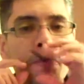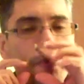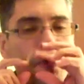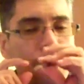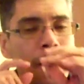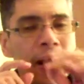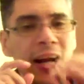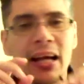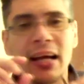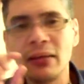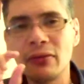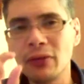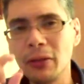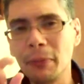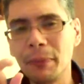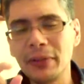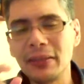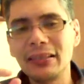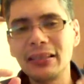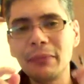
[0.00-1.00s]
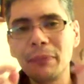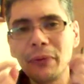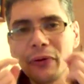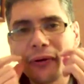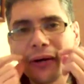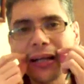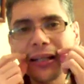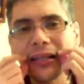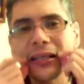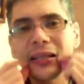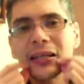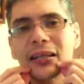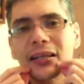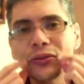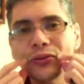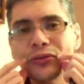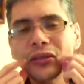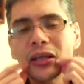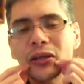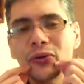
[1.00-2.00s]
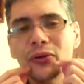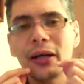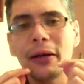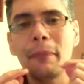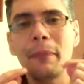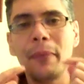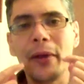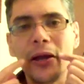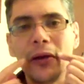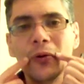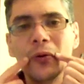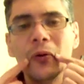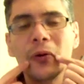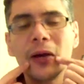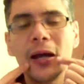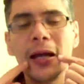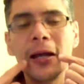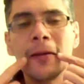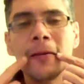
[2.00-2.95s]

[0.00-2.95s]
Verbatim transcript: para esto al principio vas a tener que usar un espejo, ¿ok?